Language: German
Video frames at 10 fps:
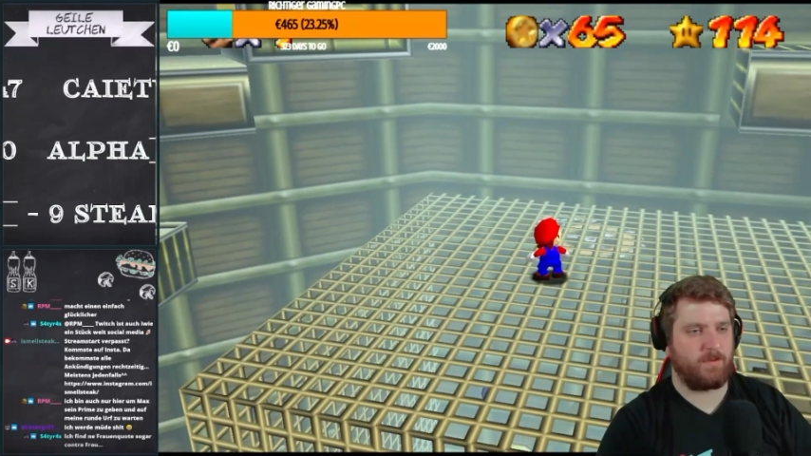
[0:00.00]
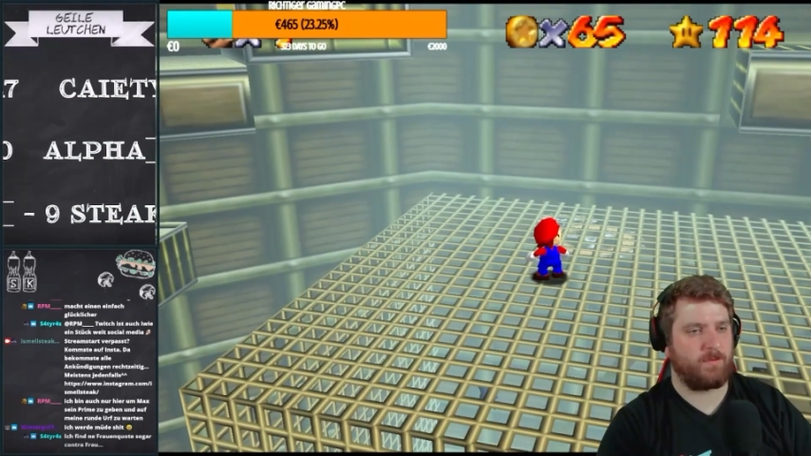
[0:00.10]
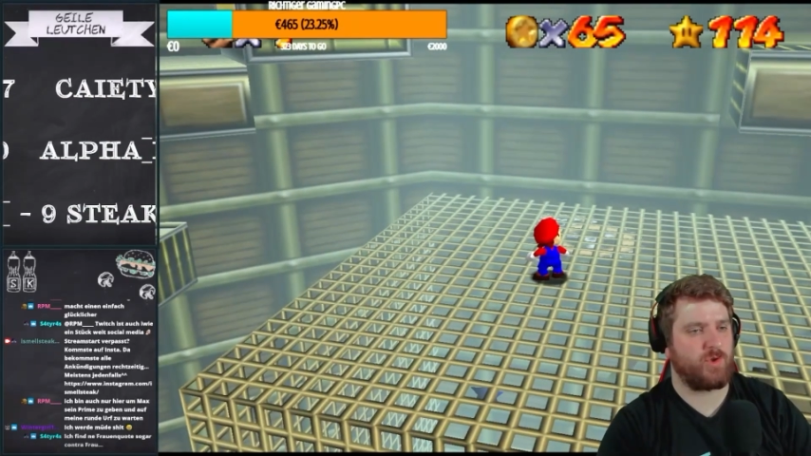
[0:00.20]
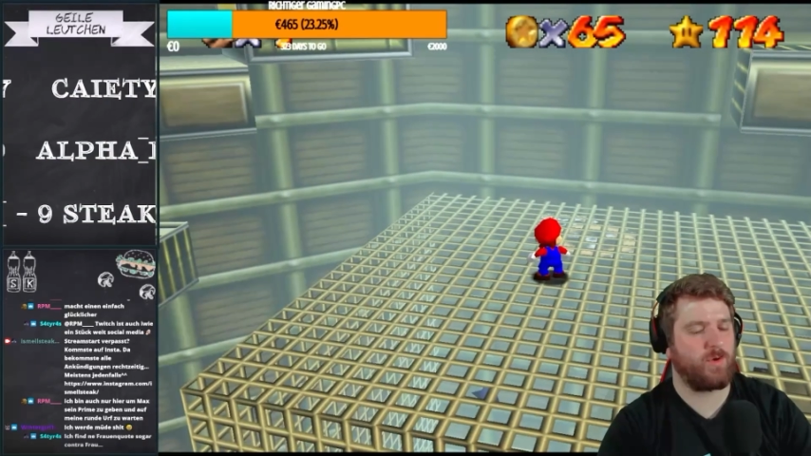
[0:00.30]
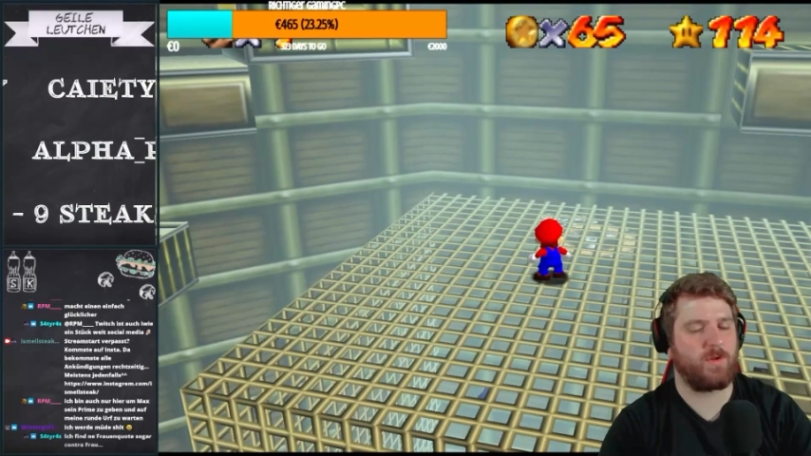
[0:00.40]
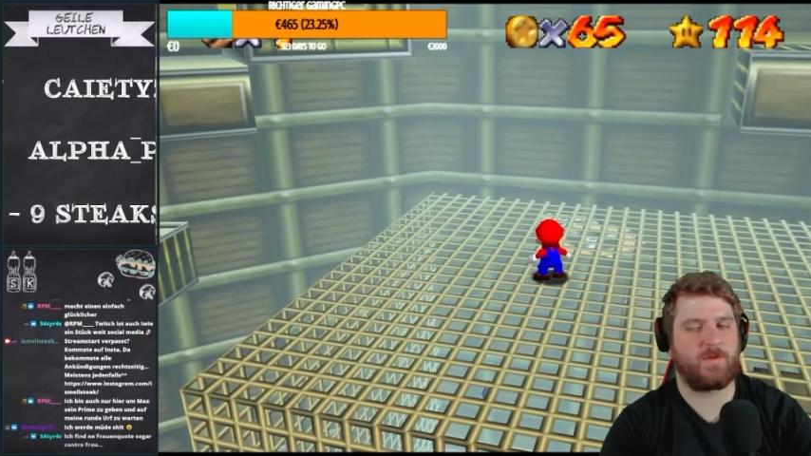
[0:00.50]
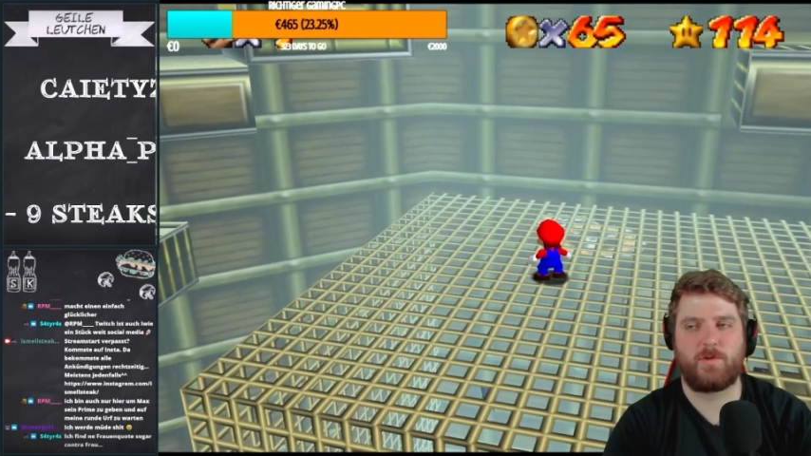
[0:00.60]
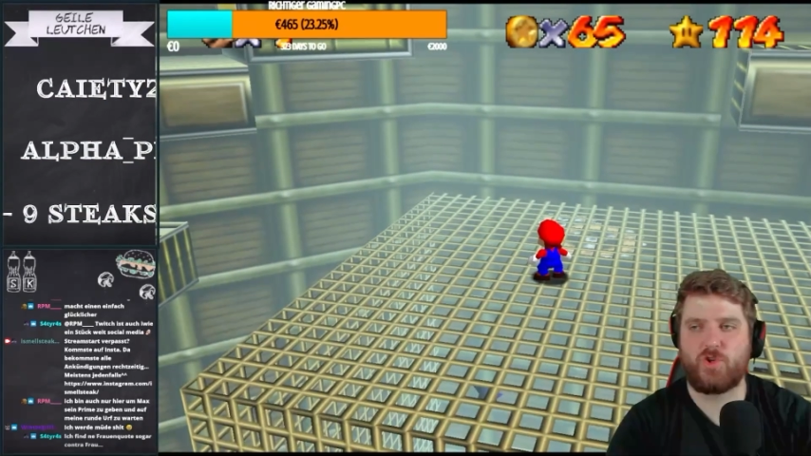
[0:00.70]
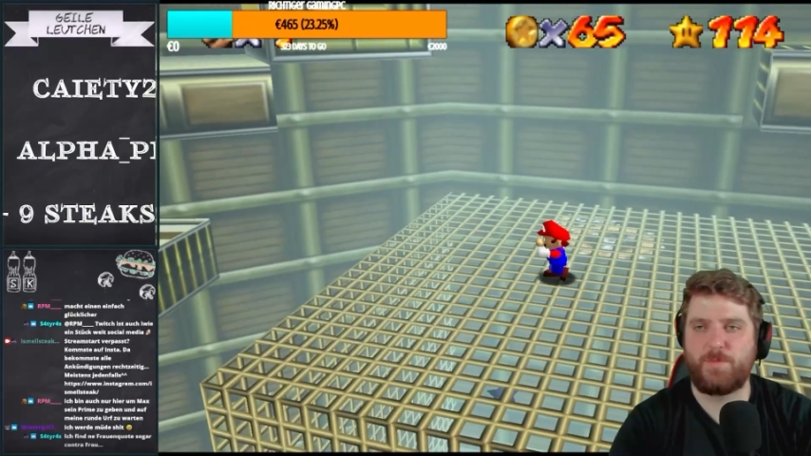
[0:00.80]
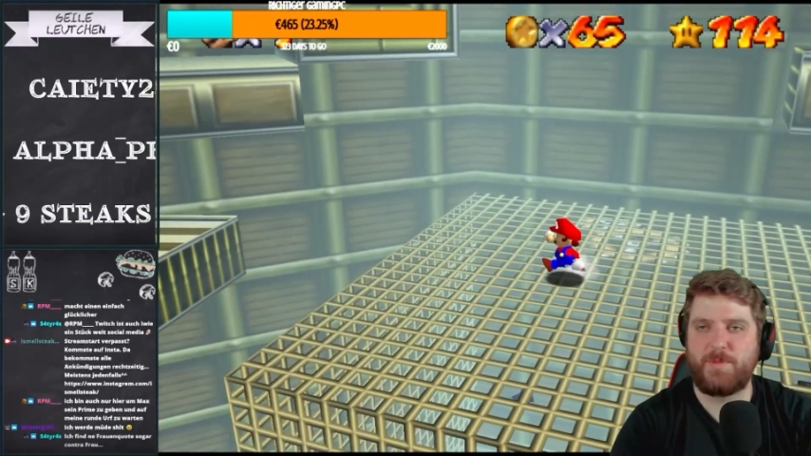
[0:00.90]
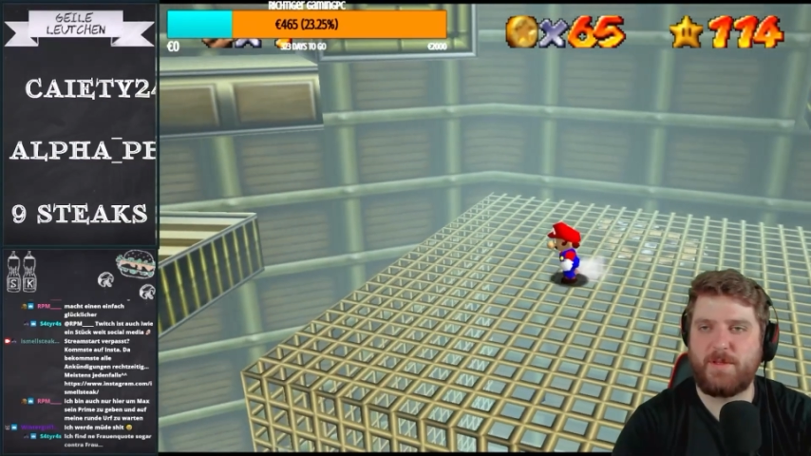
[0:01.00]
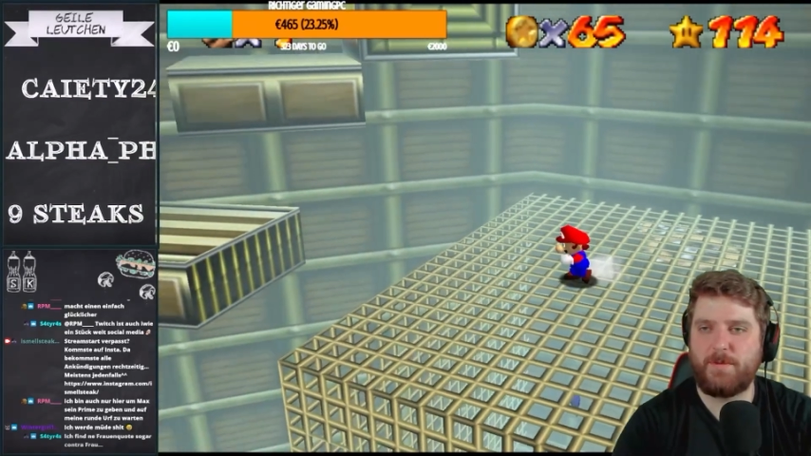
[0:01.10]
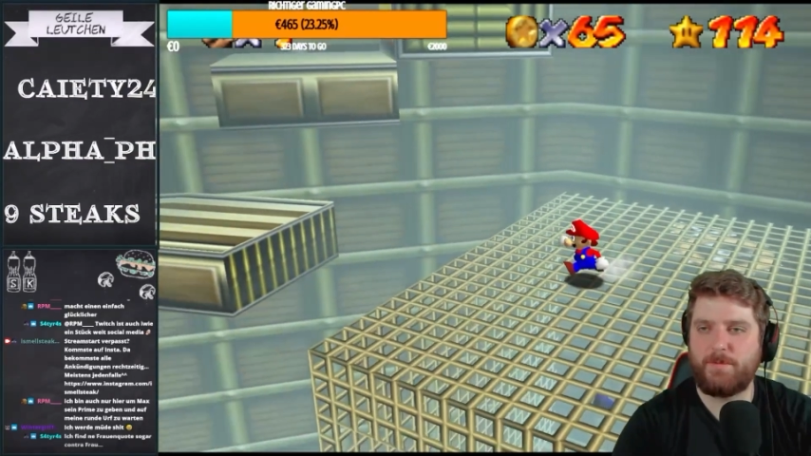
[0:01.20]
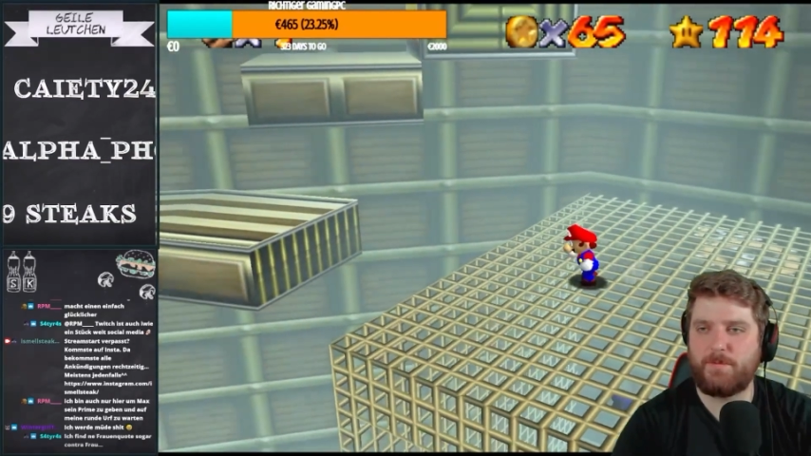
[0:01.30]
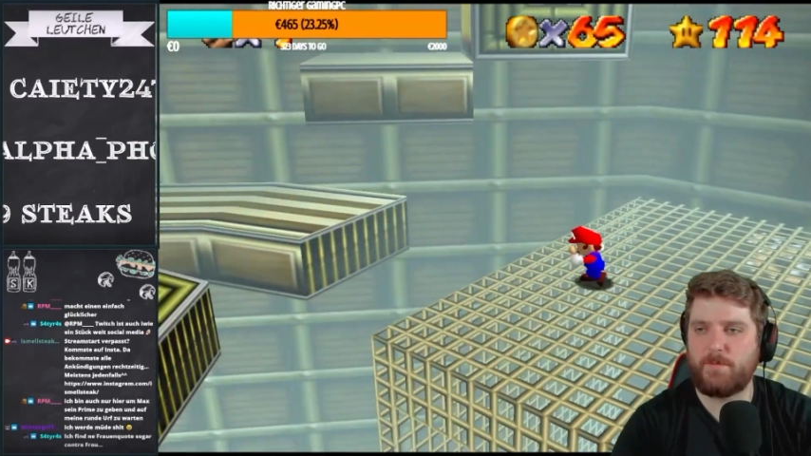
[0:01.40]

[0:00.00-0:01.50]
ein Stück Social Media.